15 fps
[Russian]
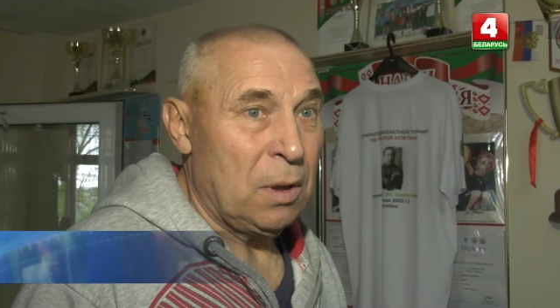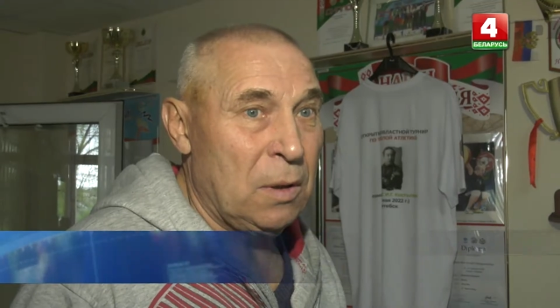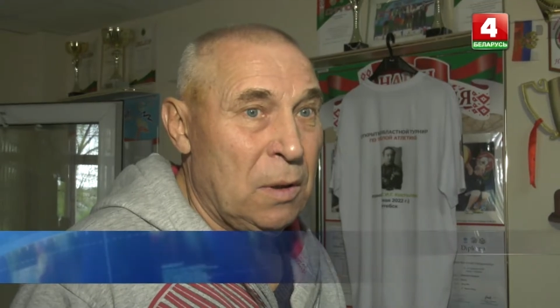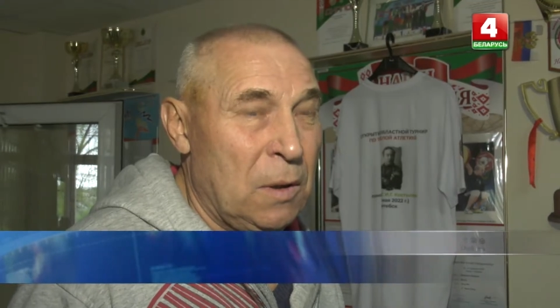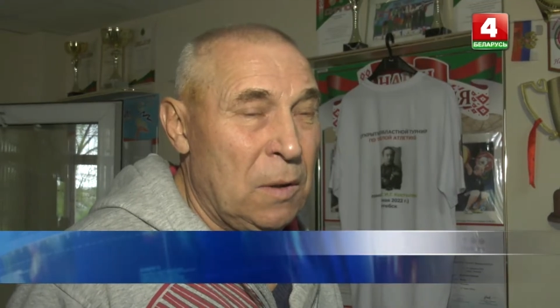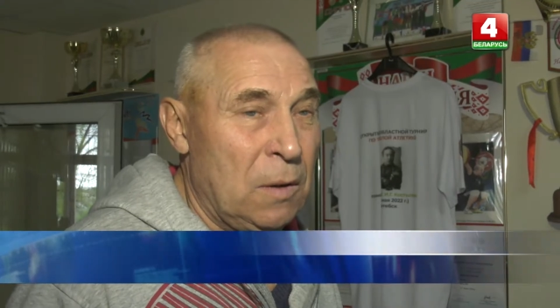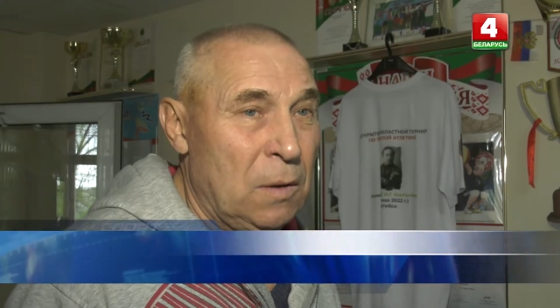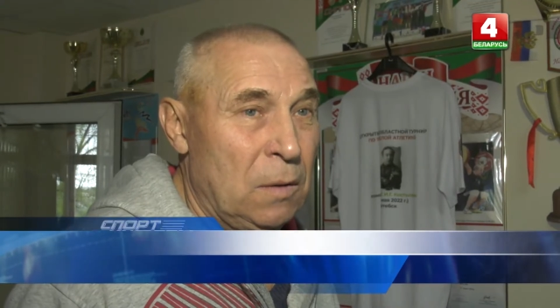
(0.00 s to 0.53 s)

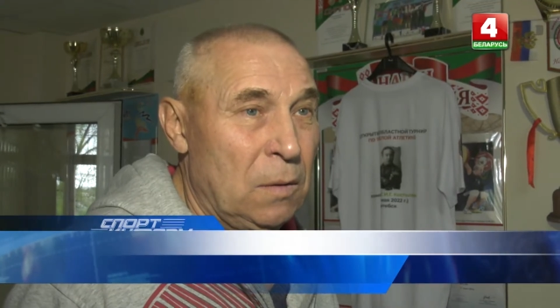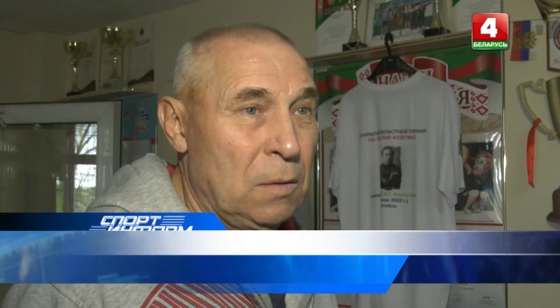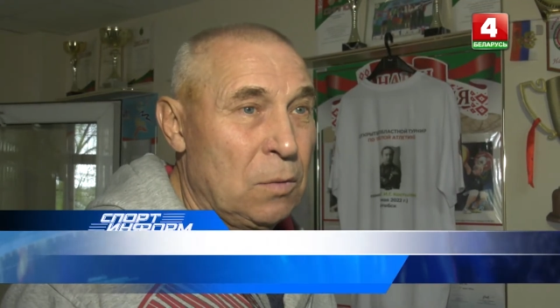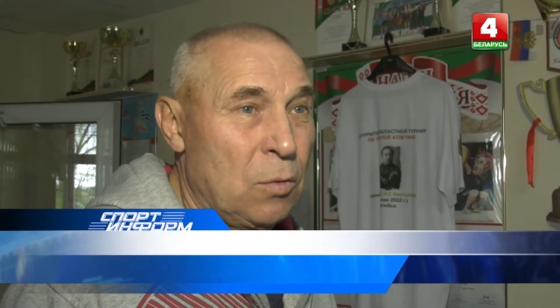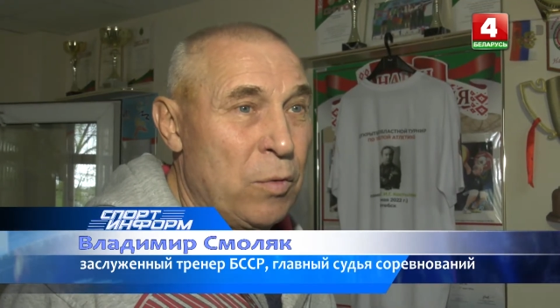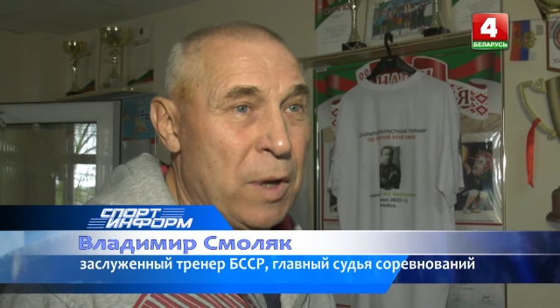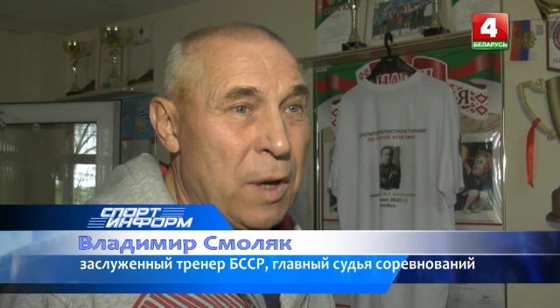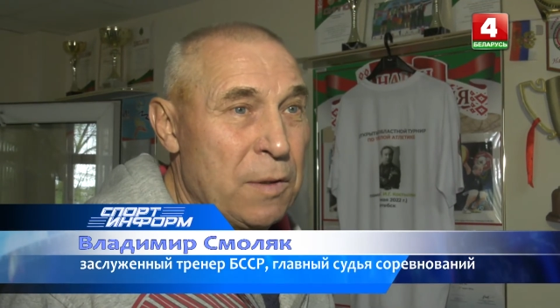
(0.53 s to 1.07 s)
Это
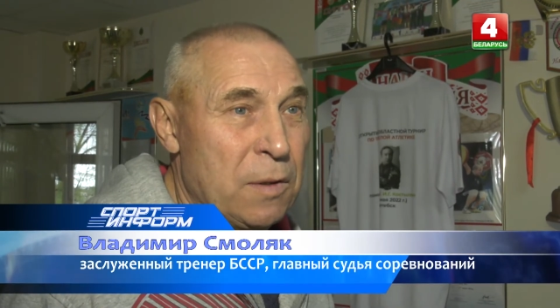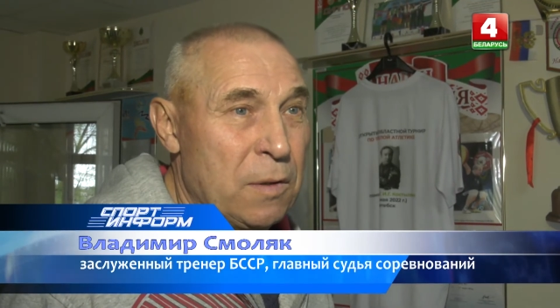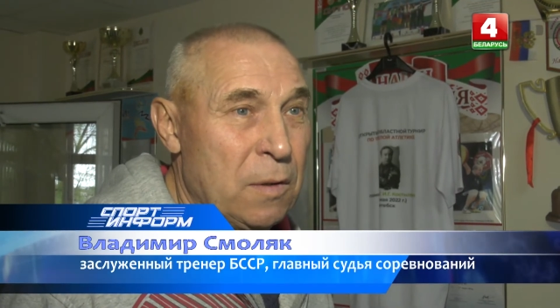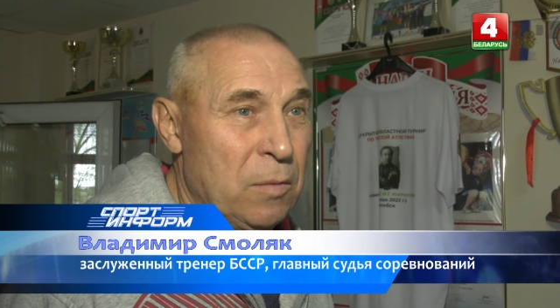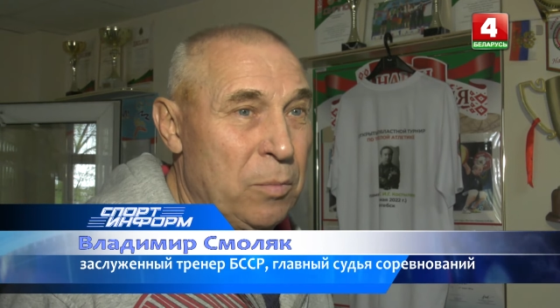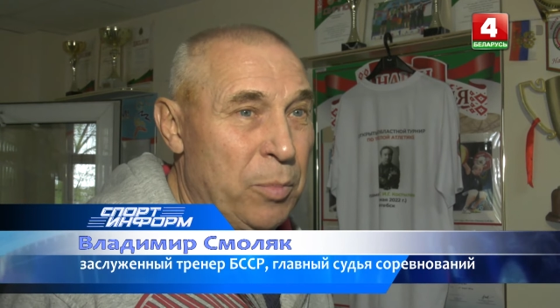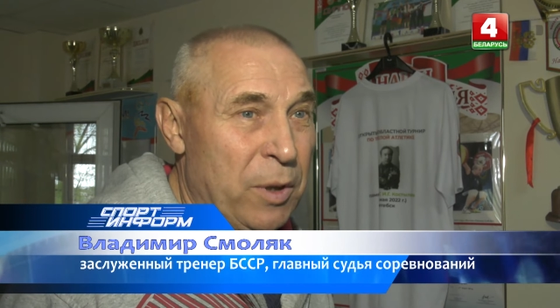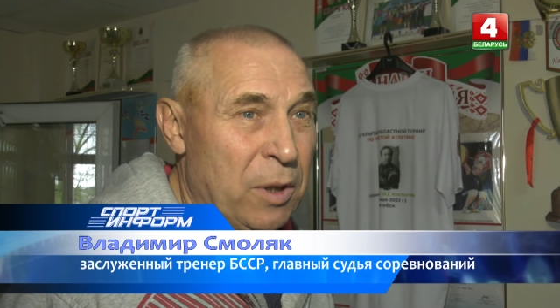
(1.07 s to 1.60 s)
у нас
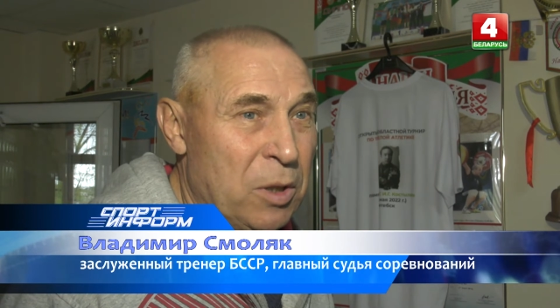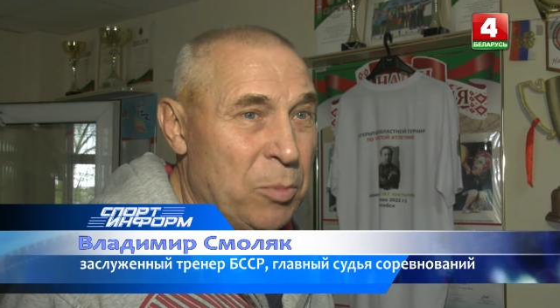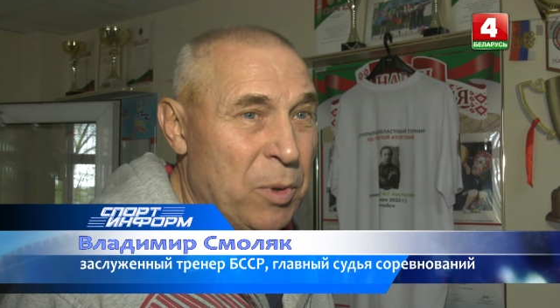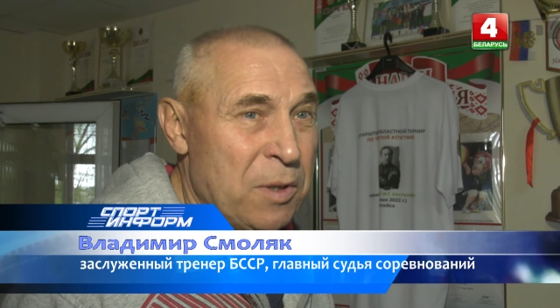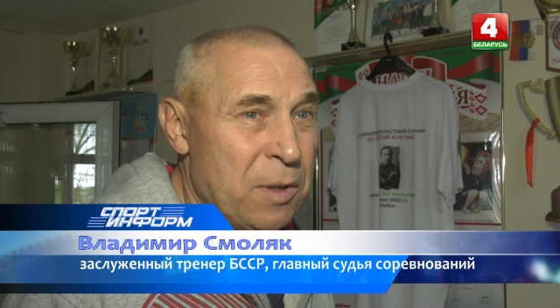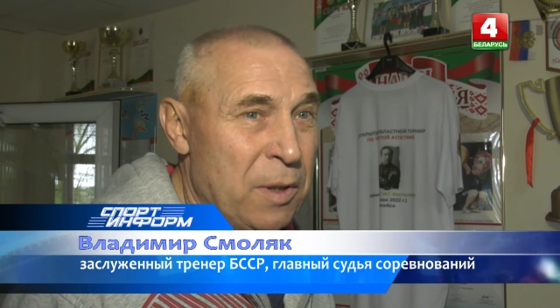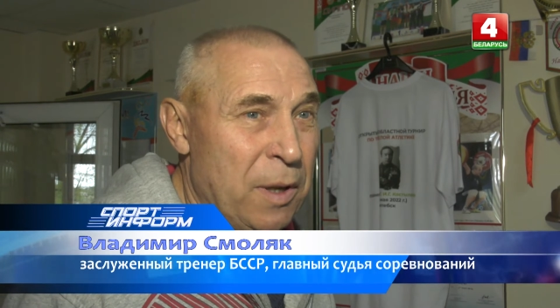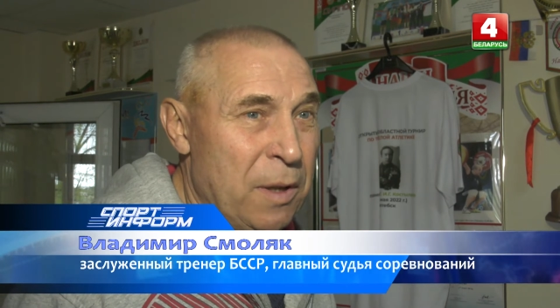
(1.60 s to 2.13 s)

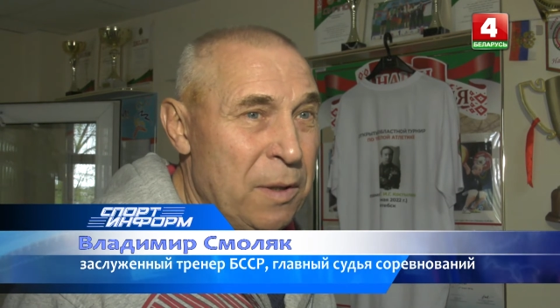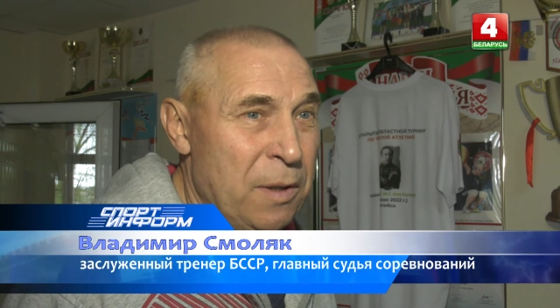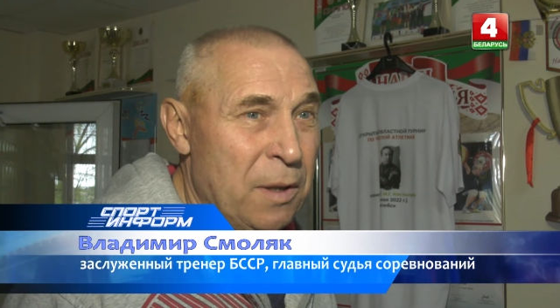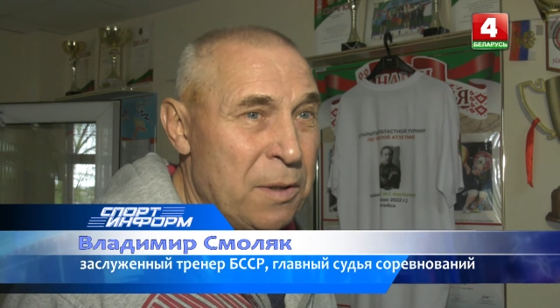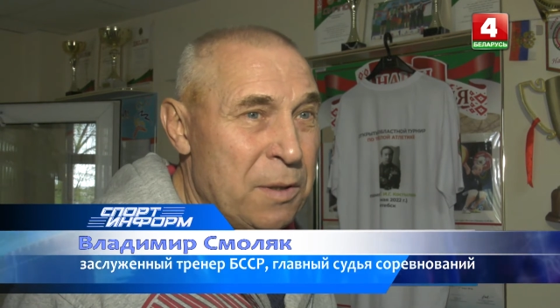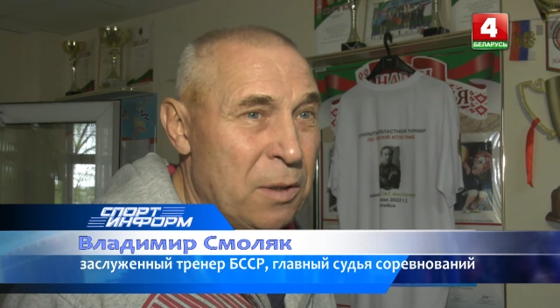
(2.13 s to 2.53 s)
предпоследнее